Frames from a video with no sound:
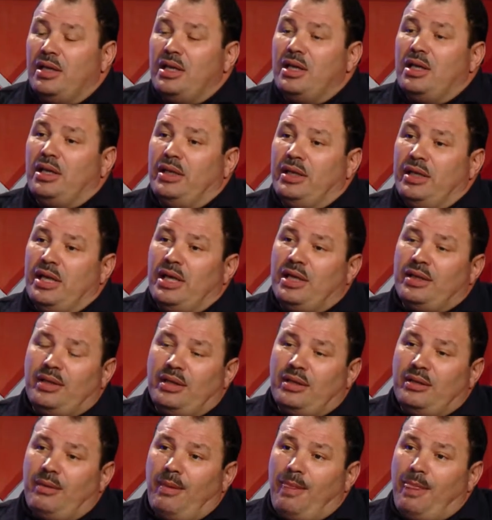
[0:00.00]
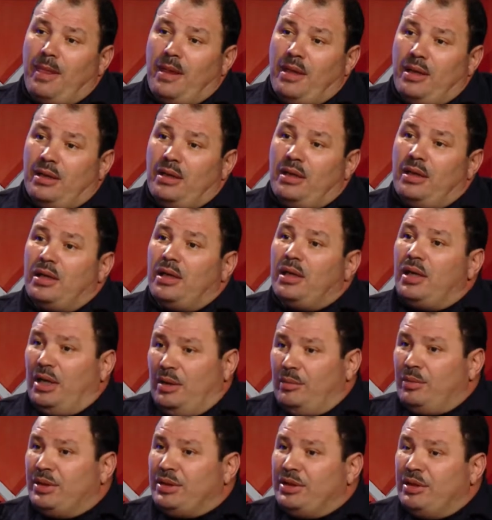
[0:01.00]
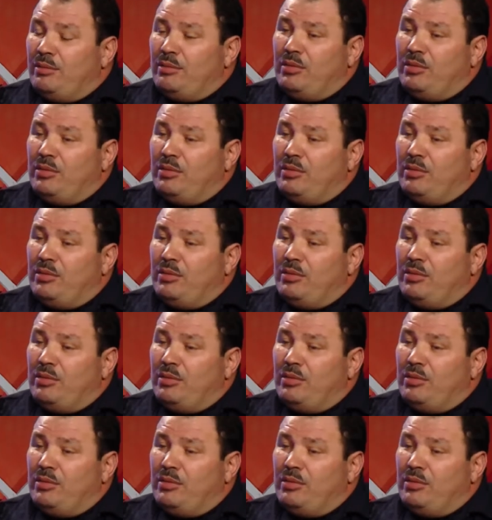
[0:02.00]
لهذا ينتقل عبر الدم يعني عبر الدم